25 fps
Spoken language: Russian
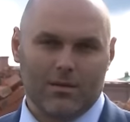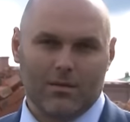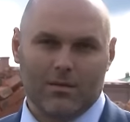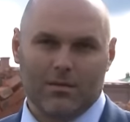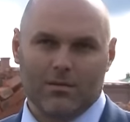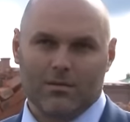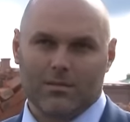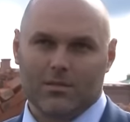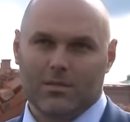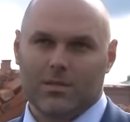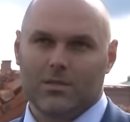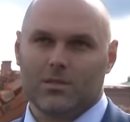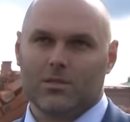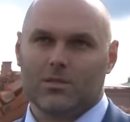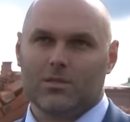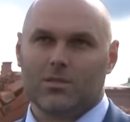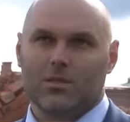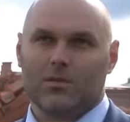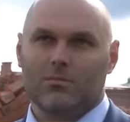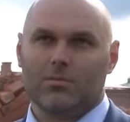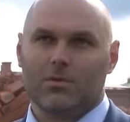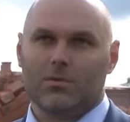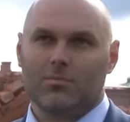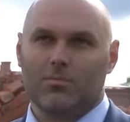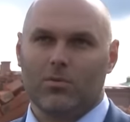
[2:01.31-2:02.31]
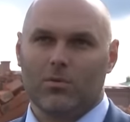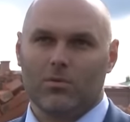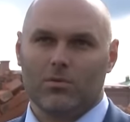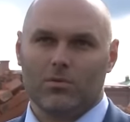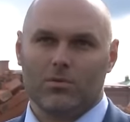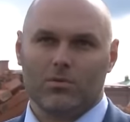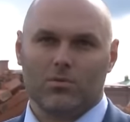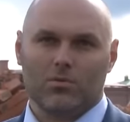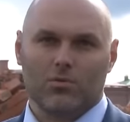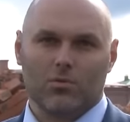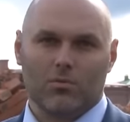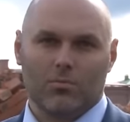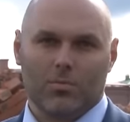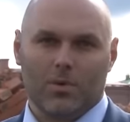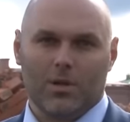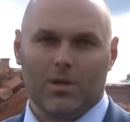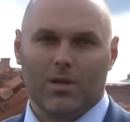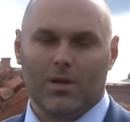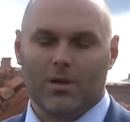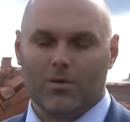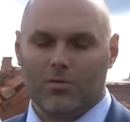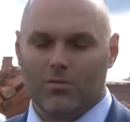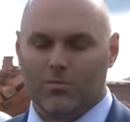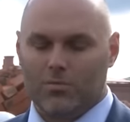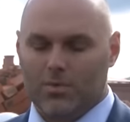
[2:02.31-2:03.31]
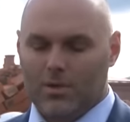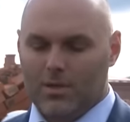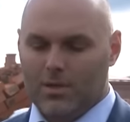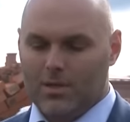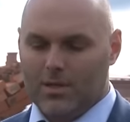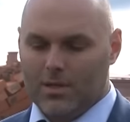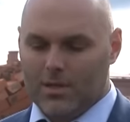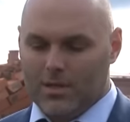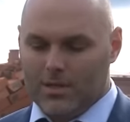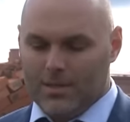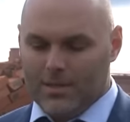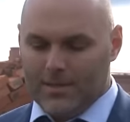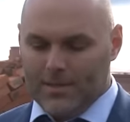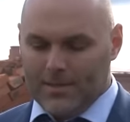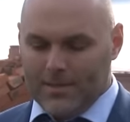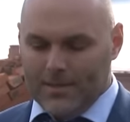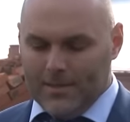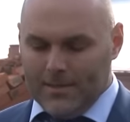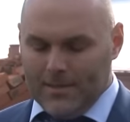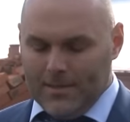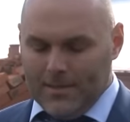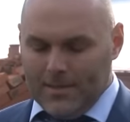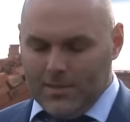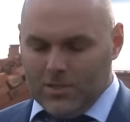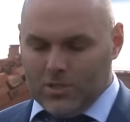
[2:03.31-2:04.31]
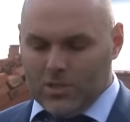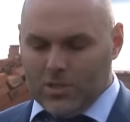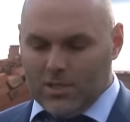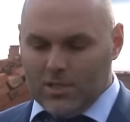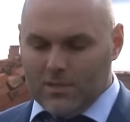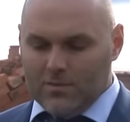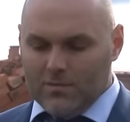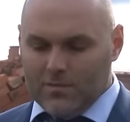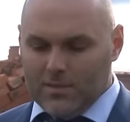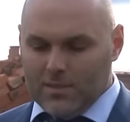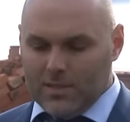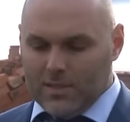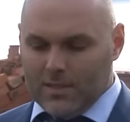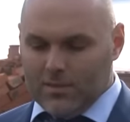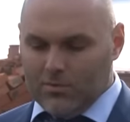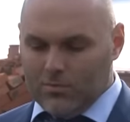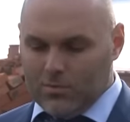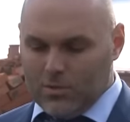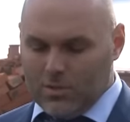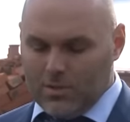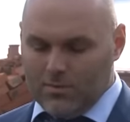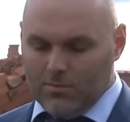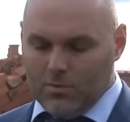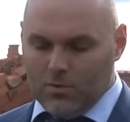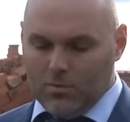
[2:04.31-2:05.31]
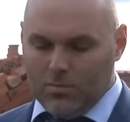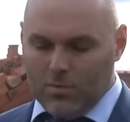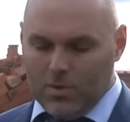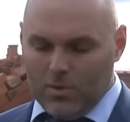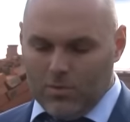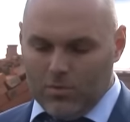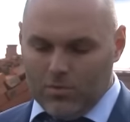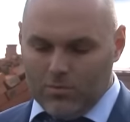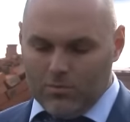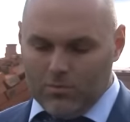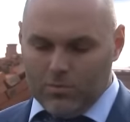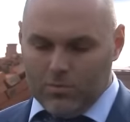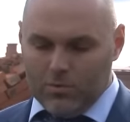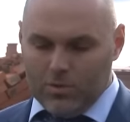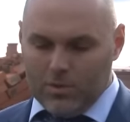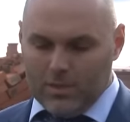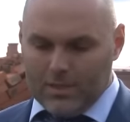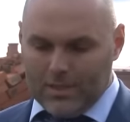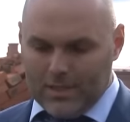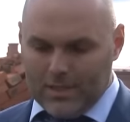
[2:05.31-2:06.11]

А здесь должна быть полностью купола, купольная часть вся, тут 7 куполов будет,